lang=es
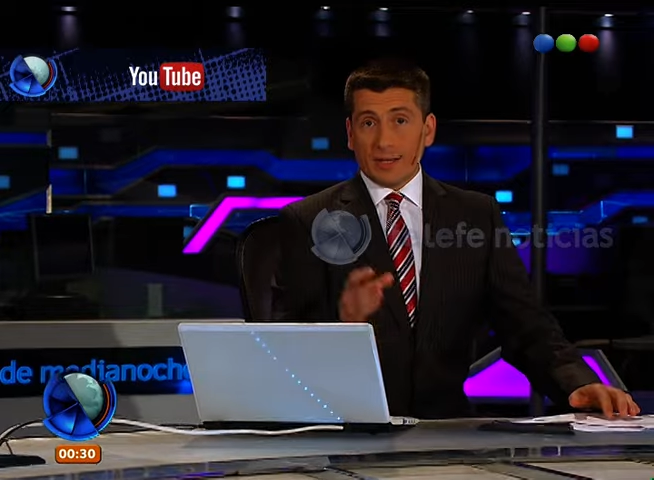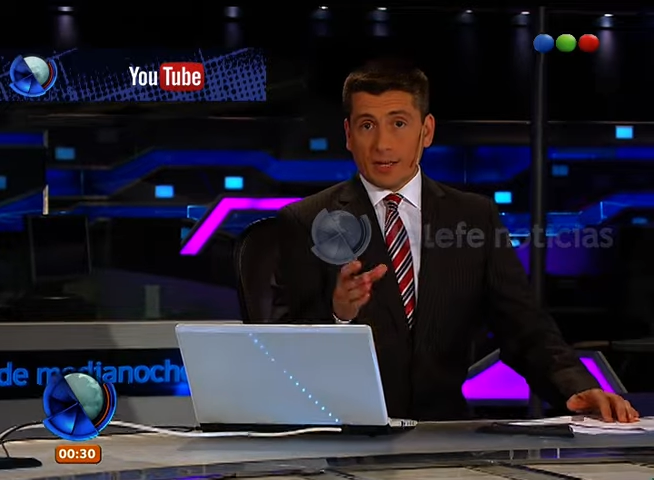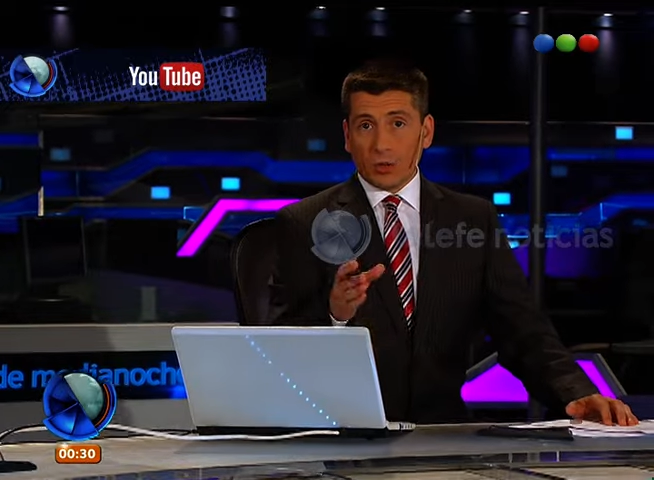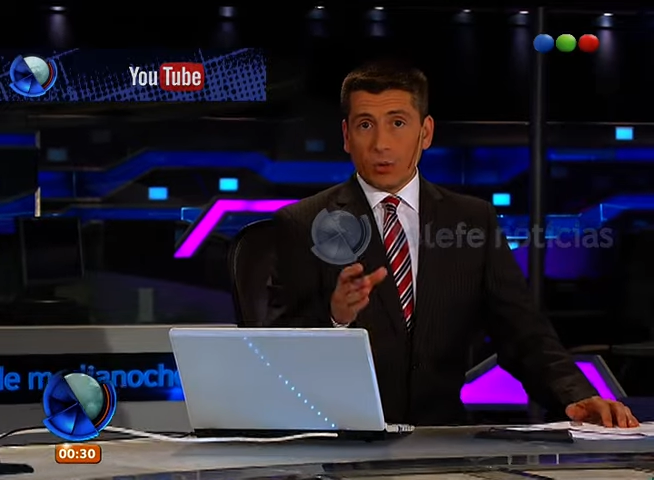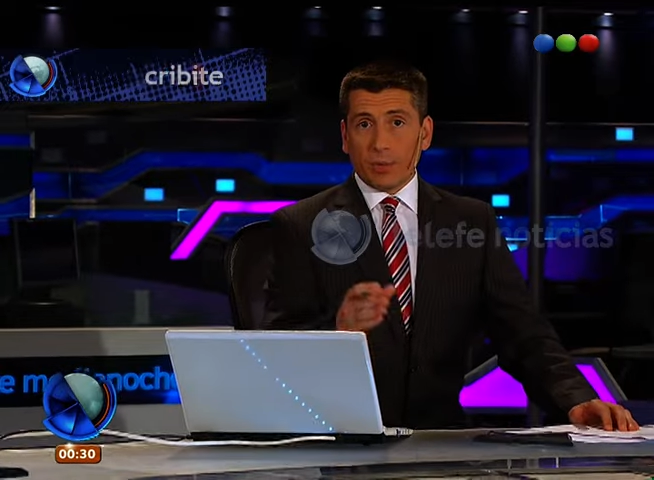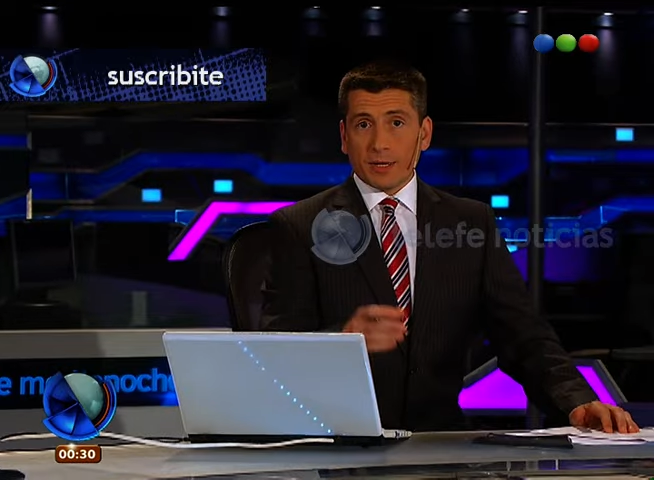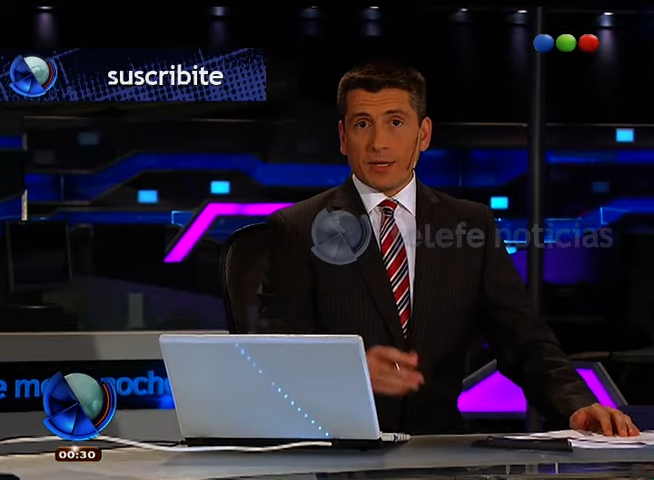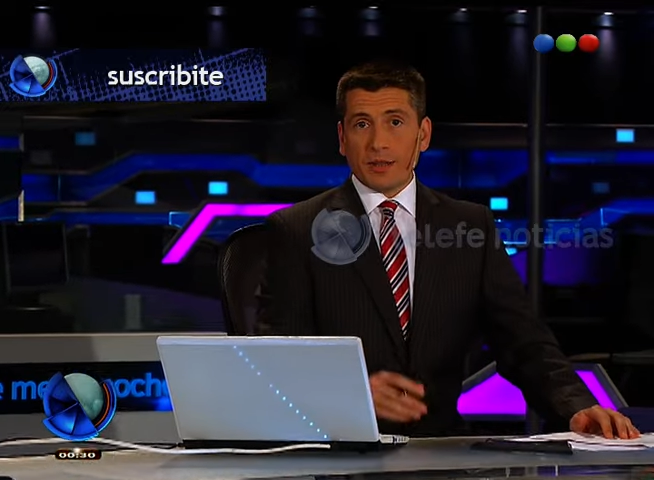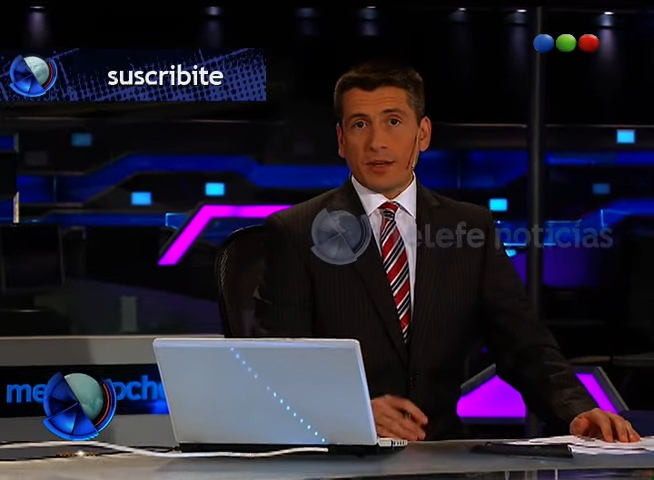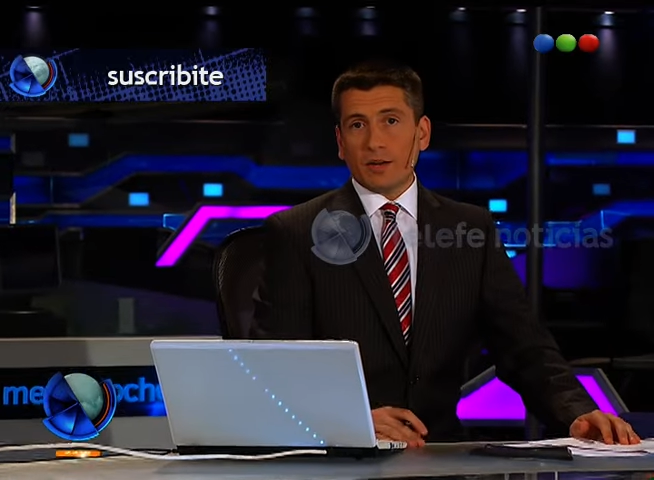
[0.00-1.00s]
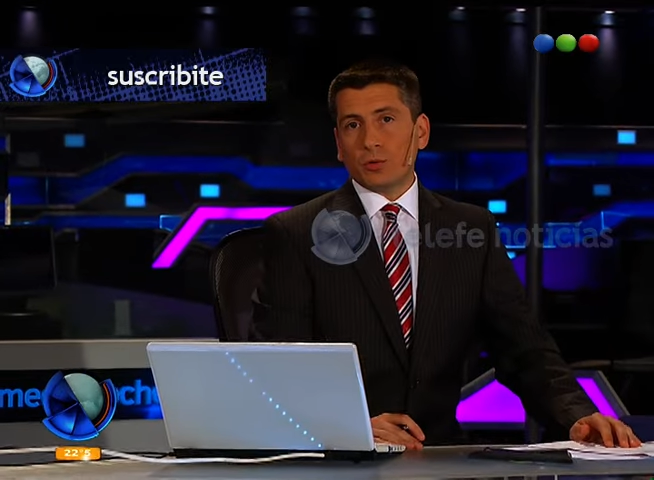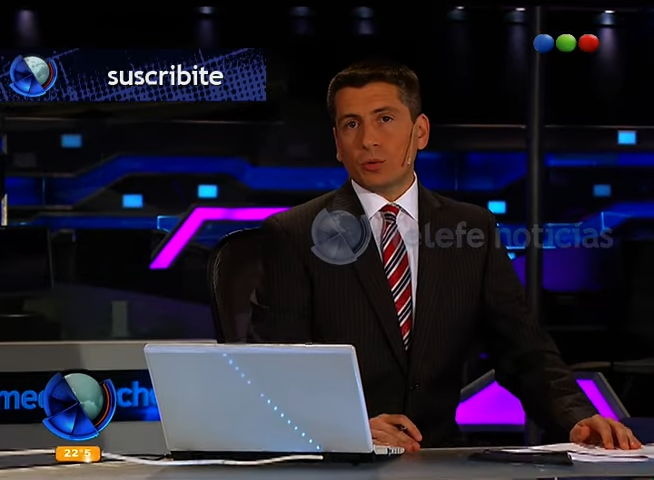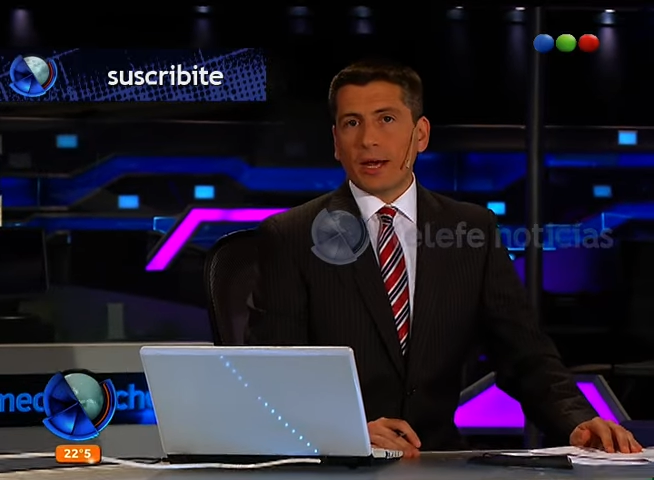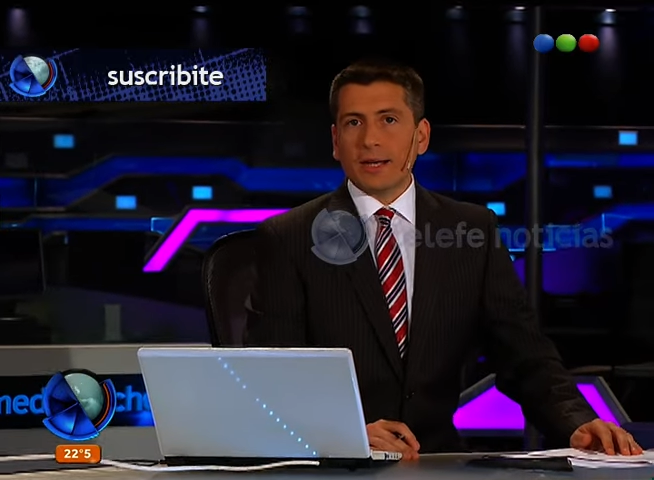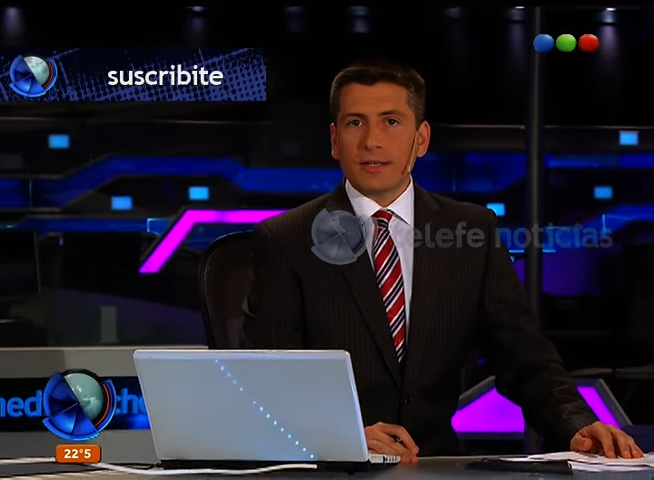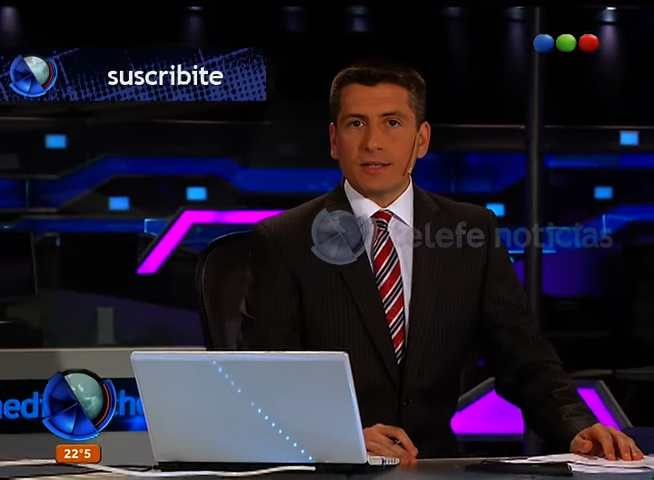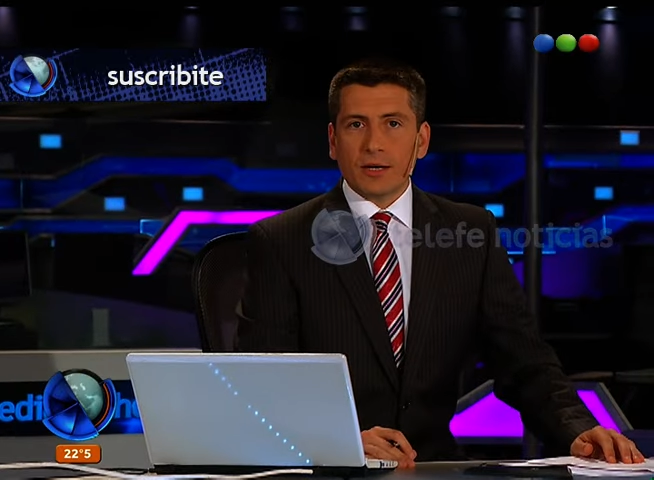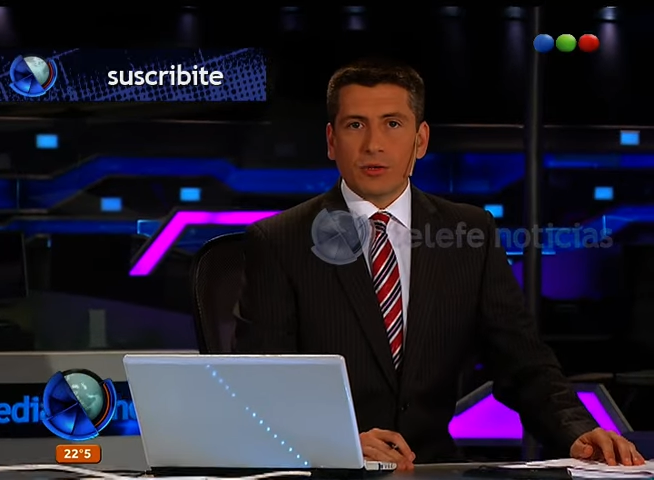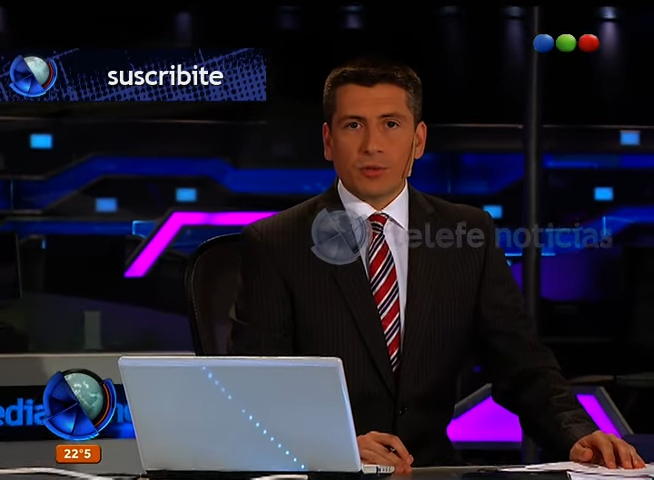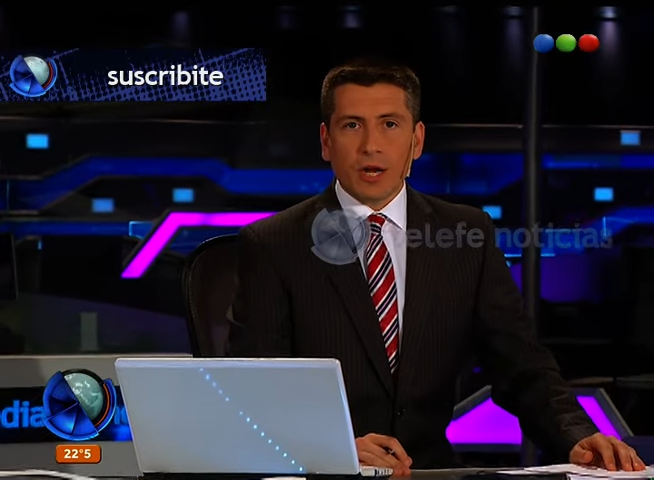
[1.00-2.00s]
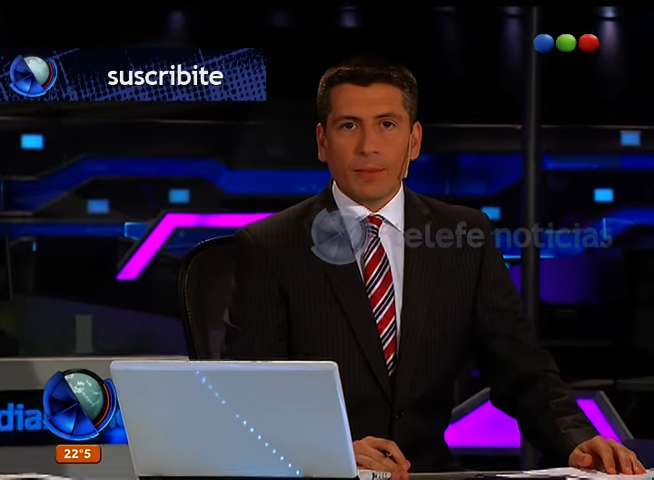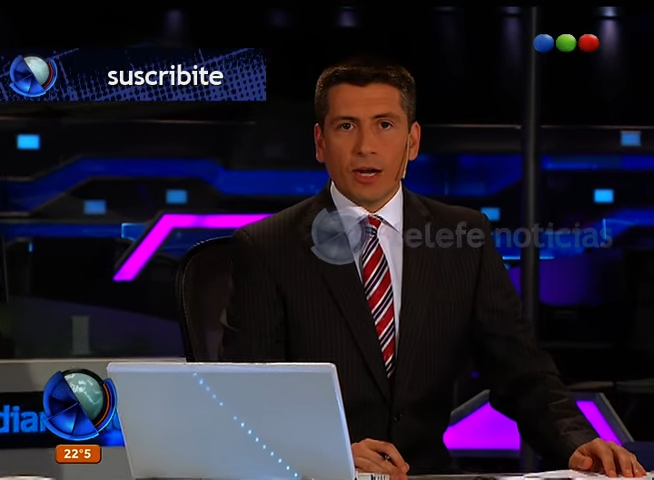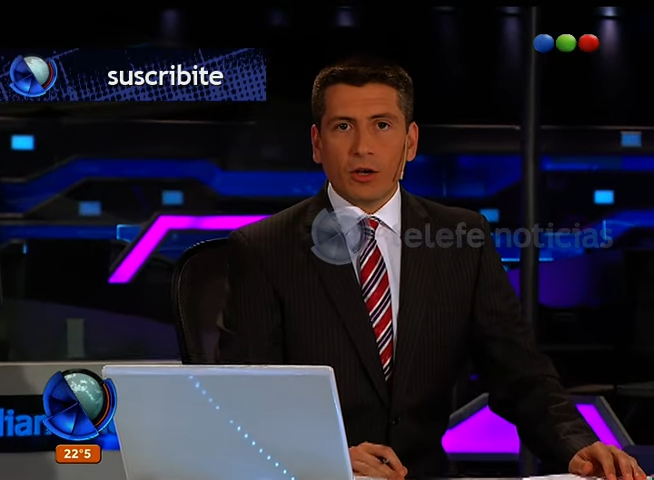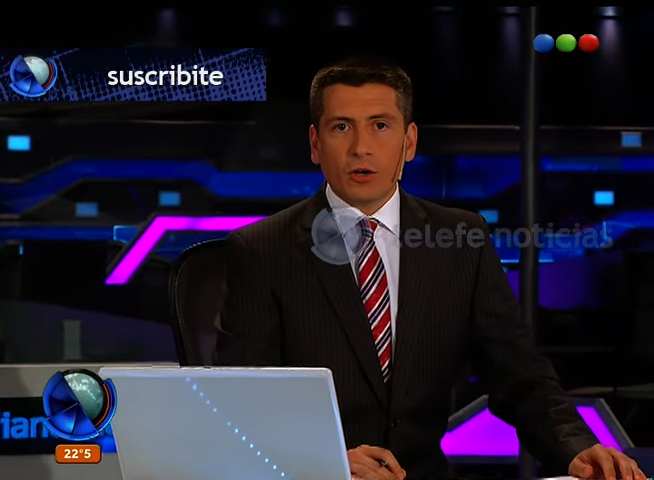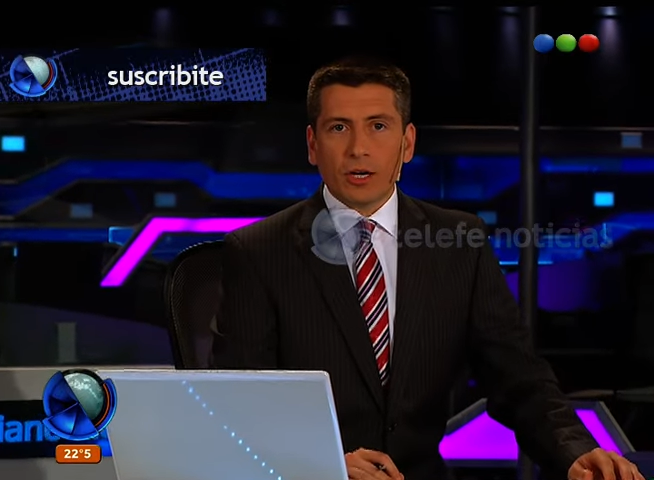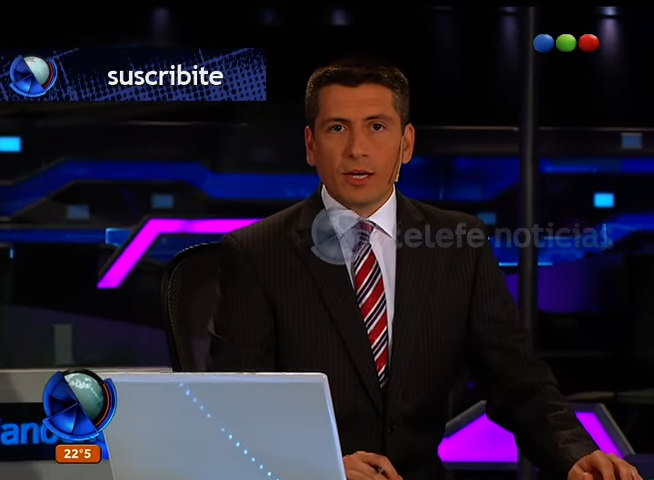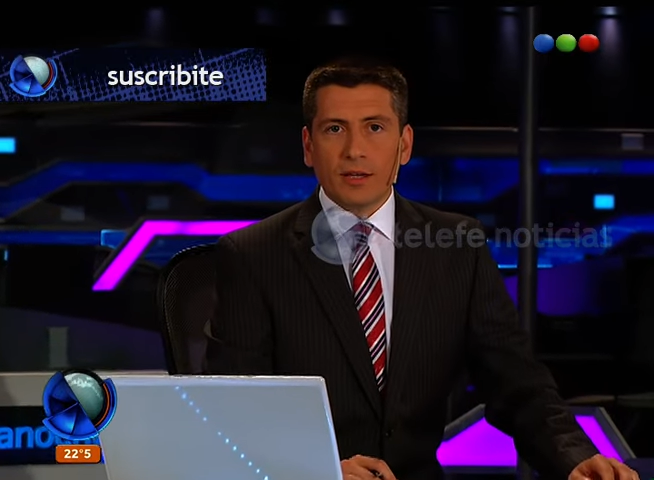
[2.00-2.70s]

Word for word: Allí estuvo presente la futura canciller Susana Malcorra,